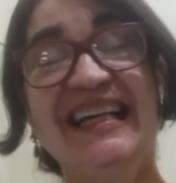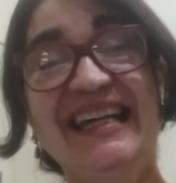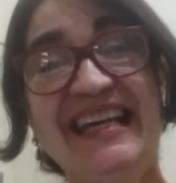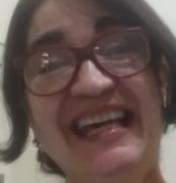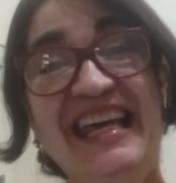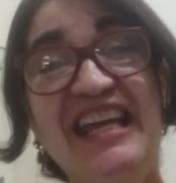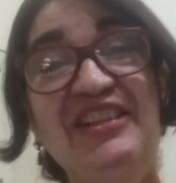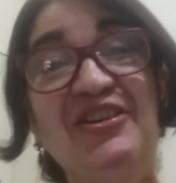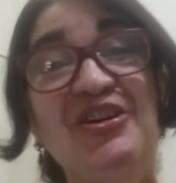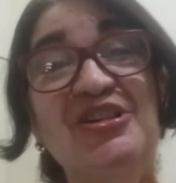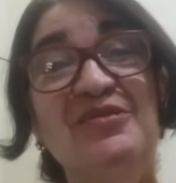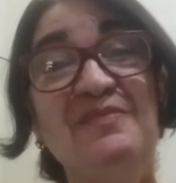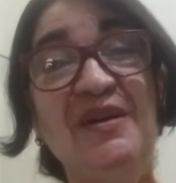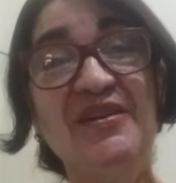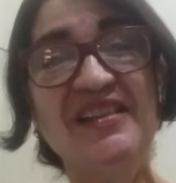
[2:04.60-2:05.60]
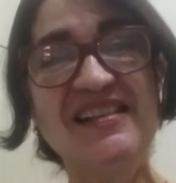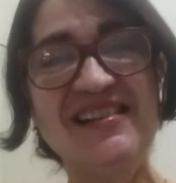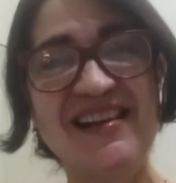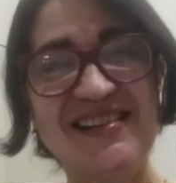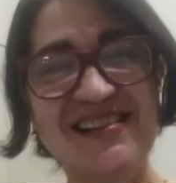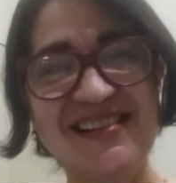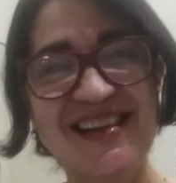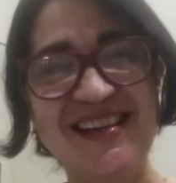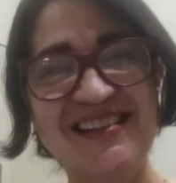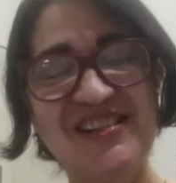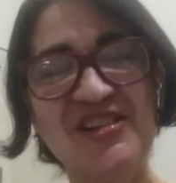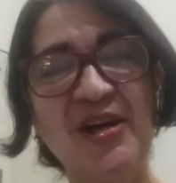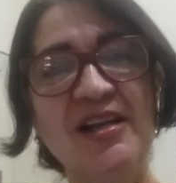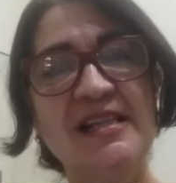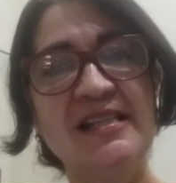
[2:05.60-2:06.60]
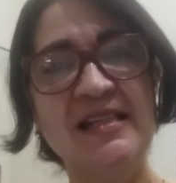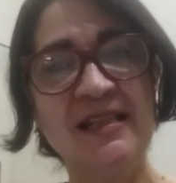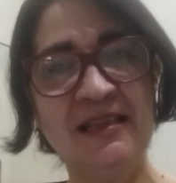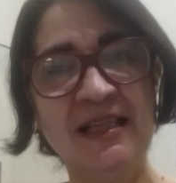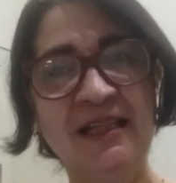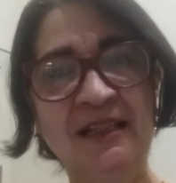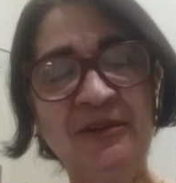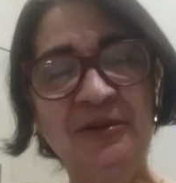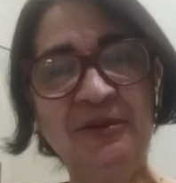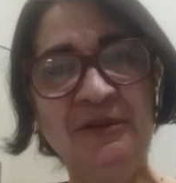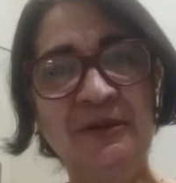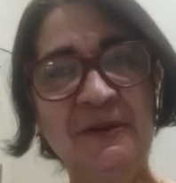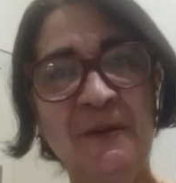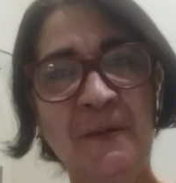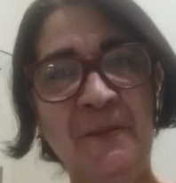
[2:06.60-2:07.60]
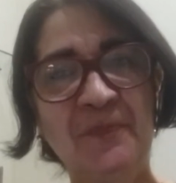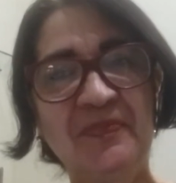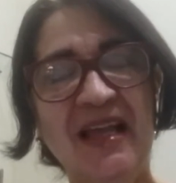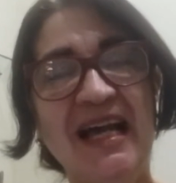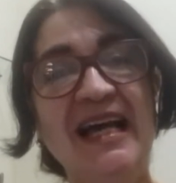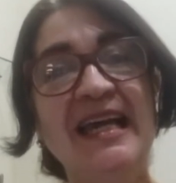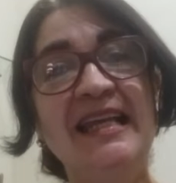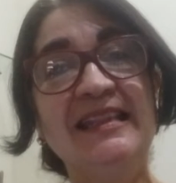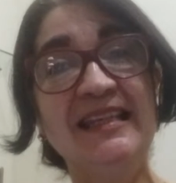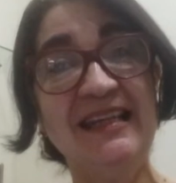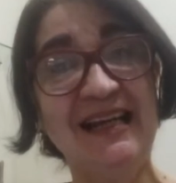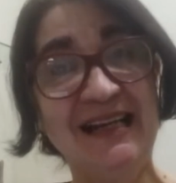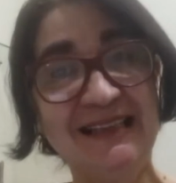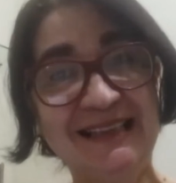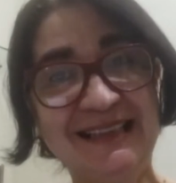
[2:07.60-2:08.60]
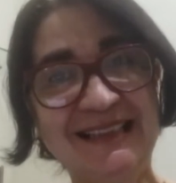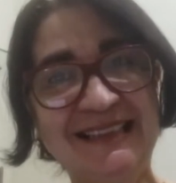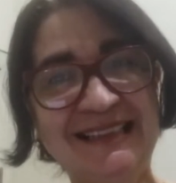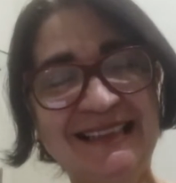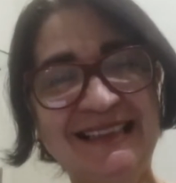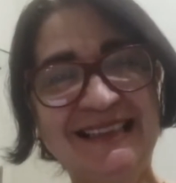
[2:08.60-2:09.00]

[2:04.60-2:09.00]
é, em 2017 solicitando a retirada,